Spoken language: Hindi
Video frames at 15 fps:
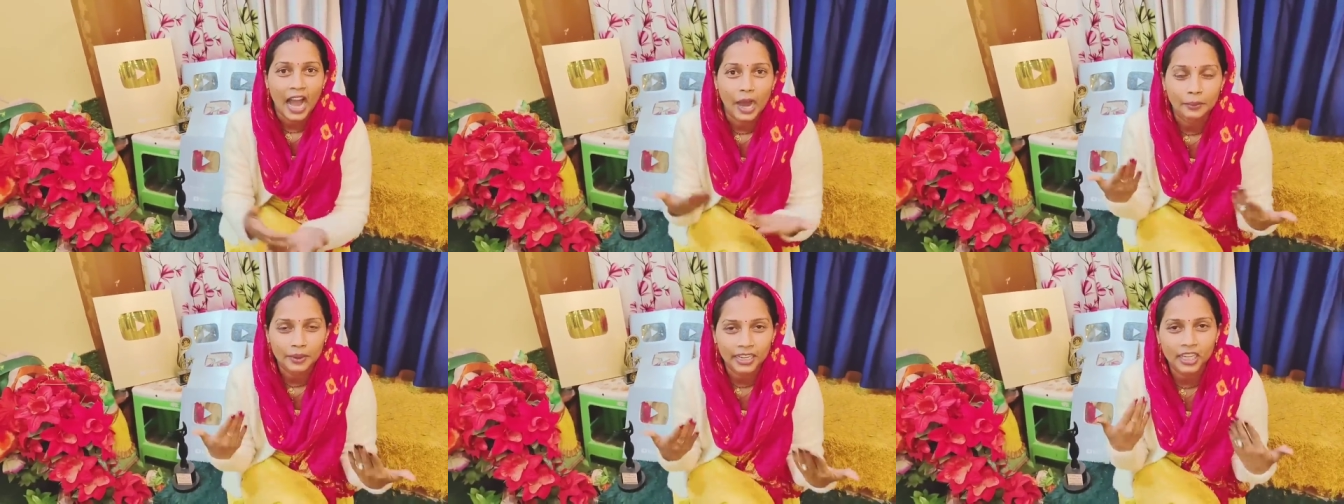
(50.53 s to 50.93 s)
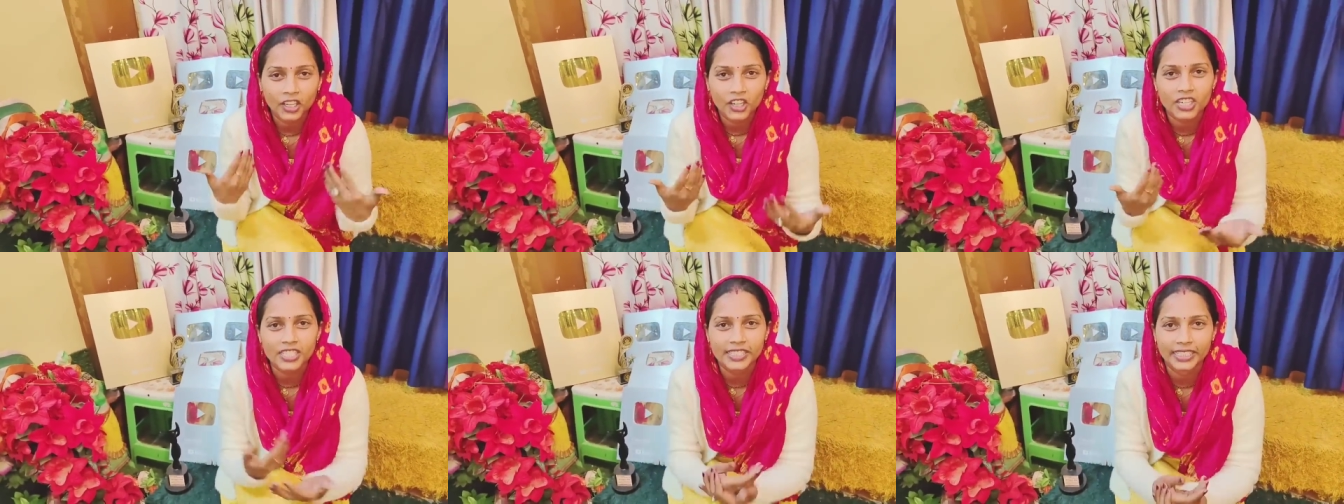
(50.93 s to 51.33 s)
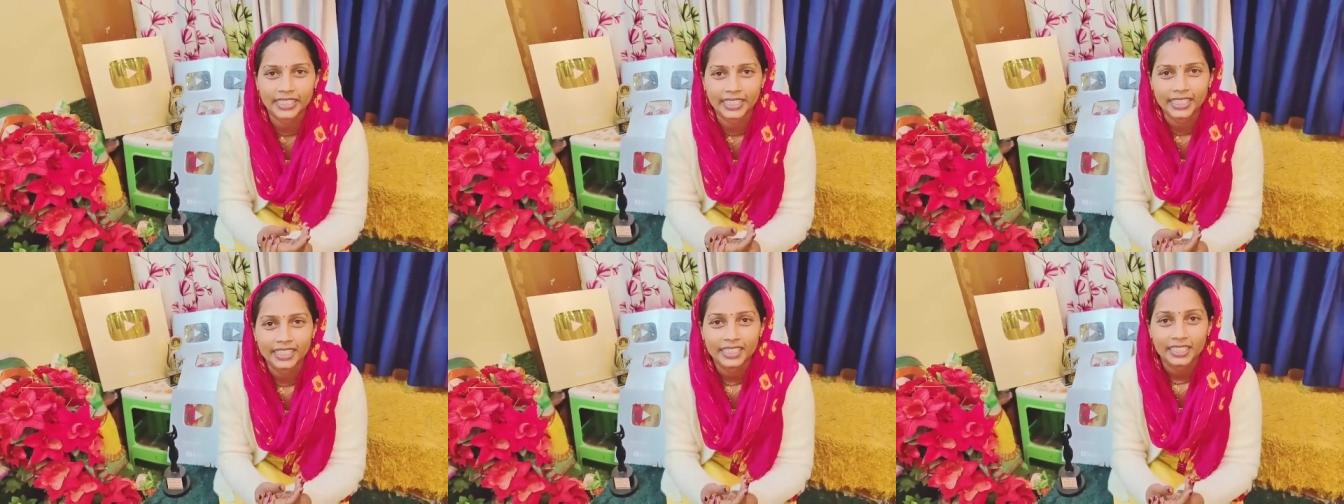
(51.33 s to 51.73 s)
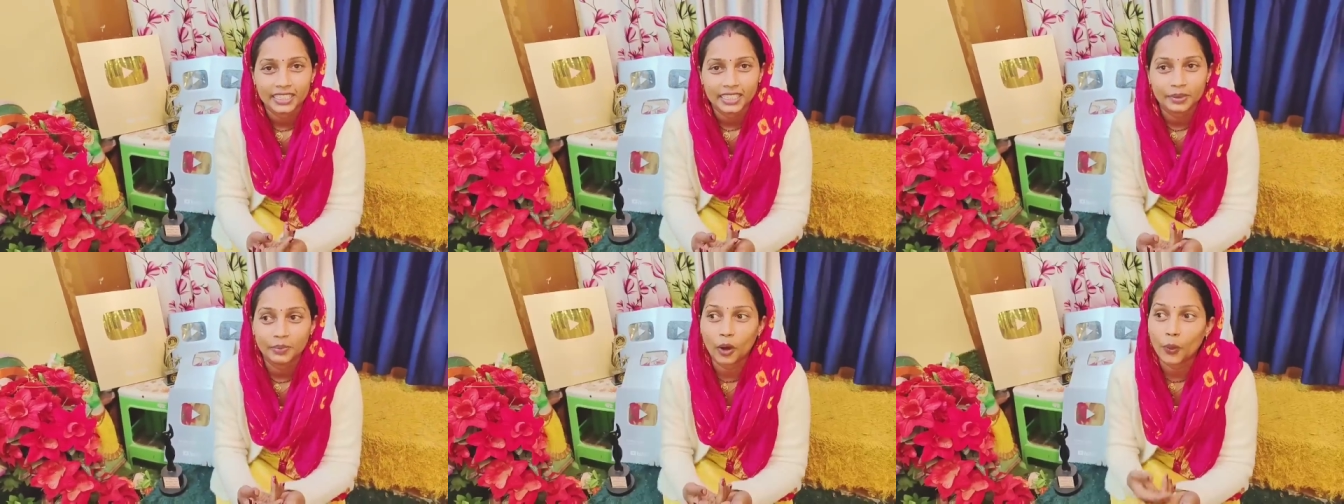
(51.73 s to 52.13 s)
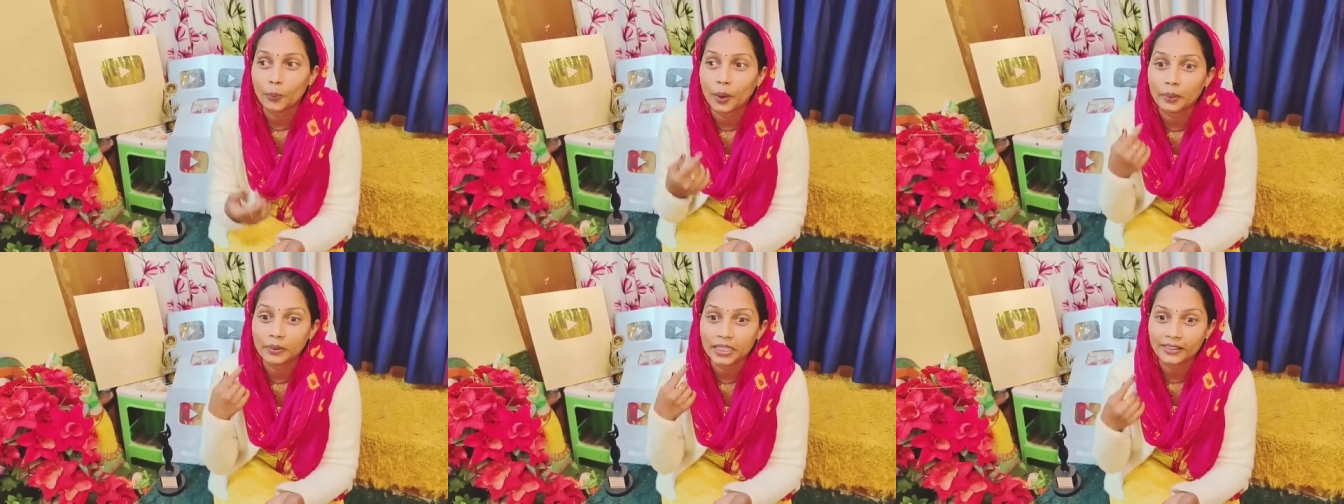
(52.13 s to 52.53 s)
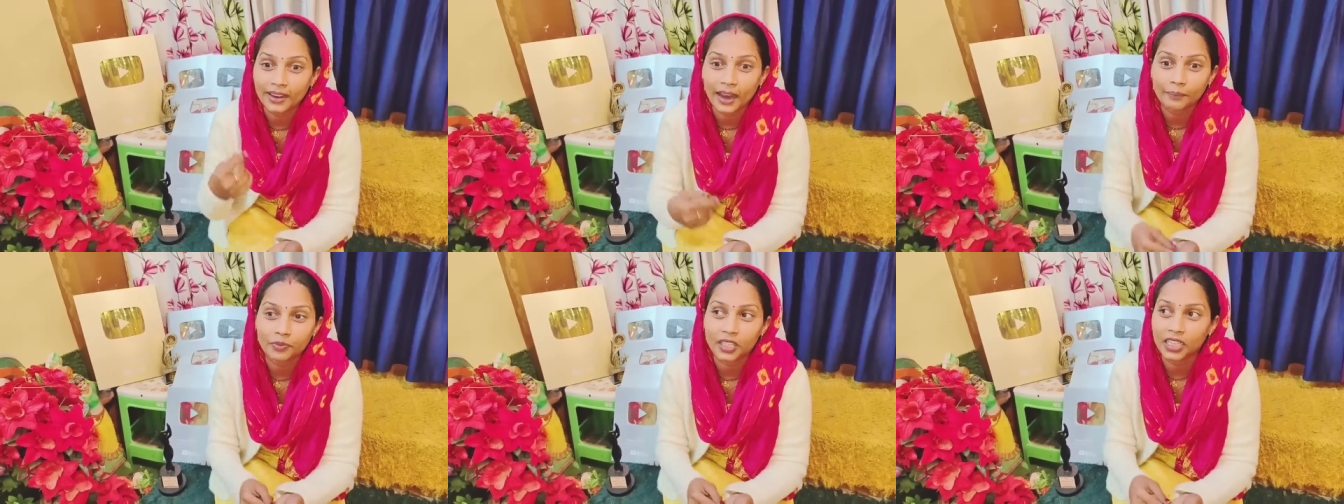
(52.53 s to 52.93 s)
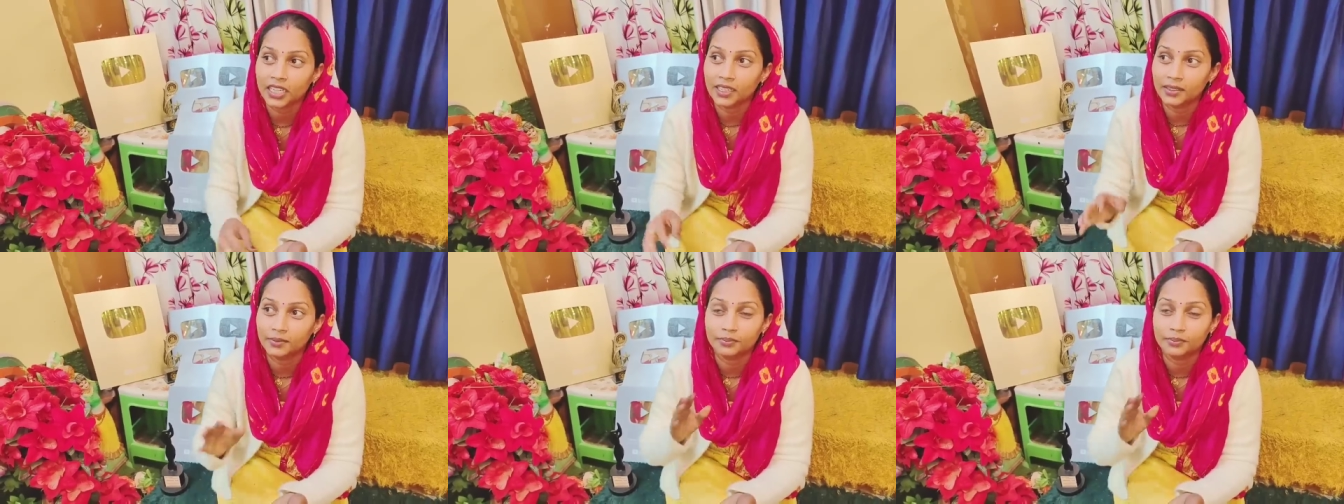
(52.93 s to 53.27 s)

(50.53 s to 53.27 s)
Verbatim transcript: हमरे डर से कि भवियवा आप तो